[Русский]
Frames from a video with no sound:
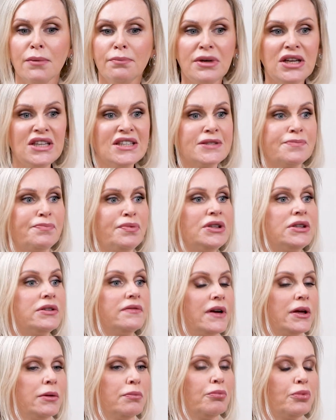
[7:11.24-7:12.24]
мы
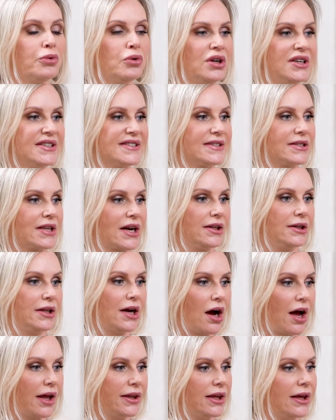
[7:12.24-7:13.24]
испытываем боль и
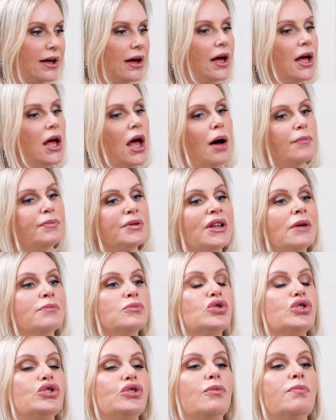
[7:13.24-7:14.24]
страдания,
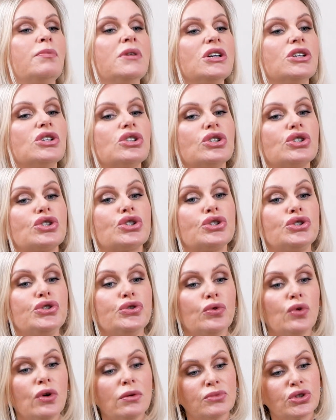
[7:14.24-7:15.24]
потому что мы
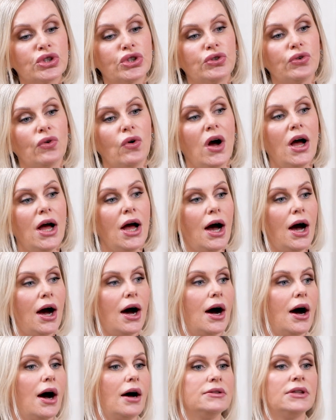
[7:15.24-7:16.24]
ждем, что
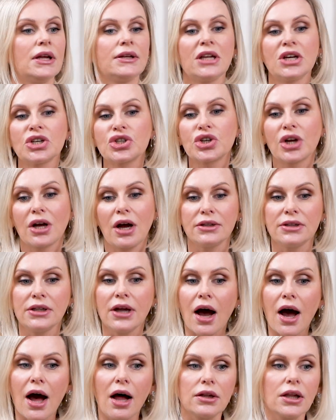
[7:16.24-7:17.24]
а, на наш
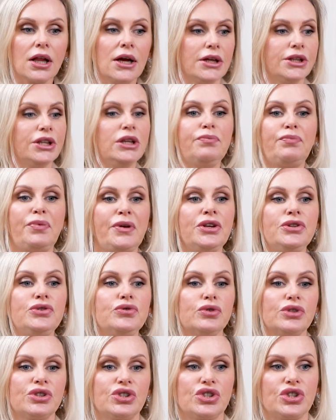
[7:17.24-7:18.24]
канал не
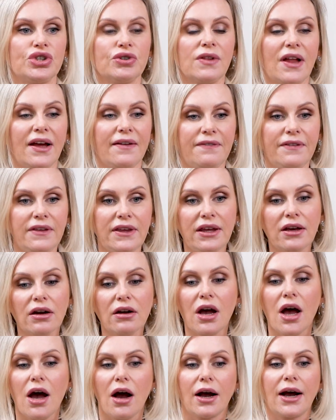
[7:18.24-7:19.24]
придет
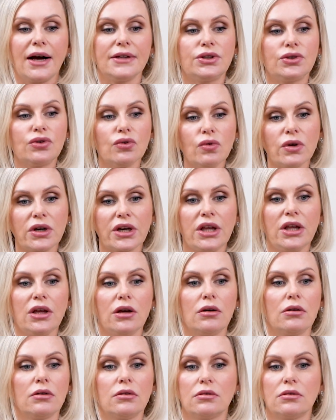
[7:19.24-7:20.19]
человек, который